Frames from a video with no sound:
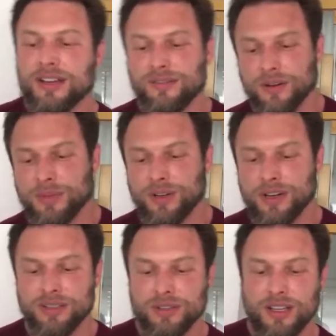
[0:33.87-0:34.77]
Vamos
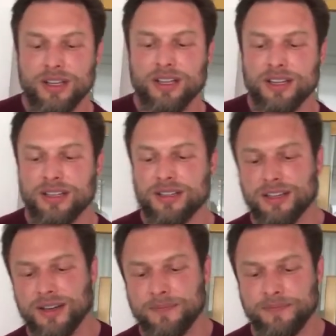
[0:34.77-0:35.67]
melhorar isso daí,
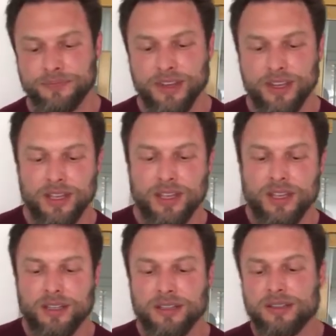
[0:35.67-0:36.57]
tá?
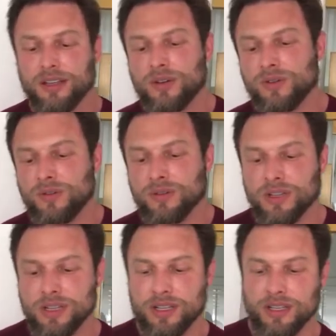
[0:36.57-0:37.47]
Então,
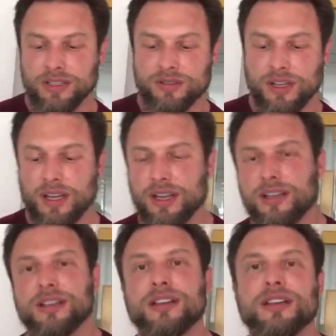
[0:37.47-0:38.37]
isso é
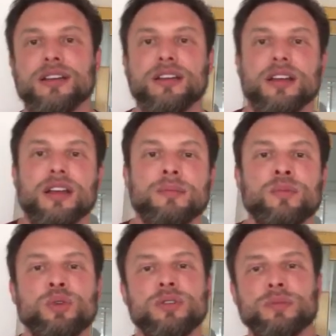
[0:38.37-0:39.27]

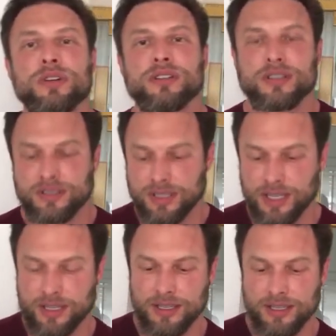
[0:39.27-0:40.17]
muito importante.
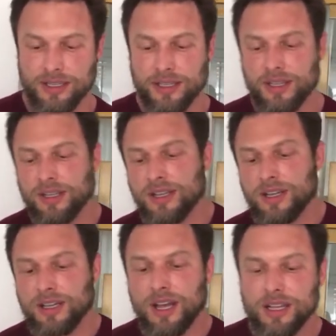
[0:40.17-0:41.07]

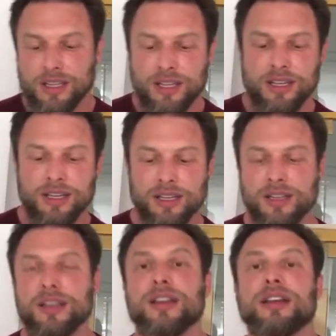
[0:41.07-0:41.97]
E aí,
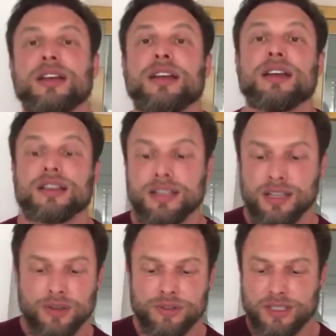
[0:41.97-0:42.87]
o que
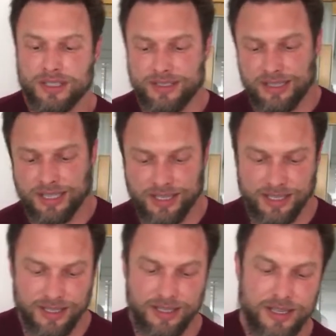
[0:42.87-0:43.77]
acontece?
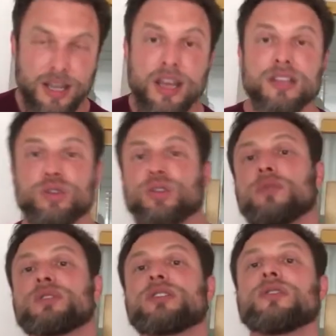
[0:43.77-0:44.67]
Se o teu
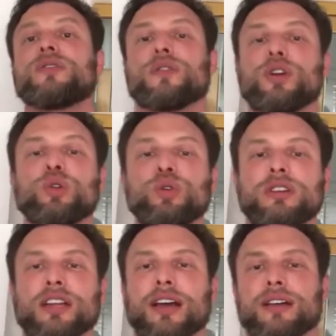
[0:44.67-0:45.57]
objetivo for
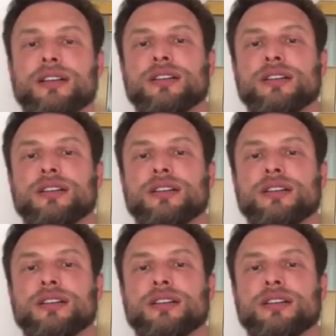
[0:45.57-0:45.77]
luta,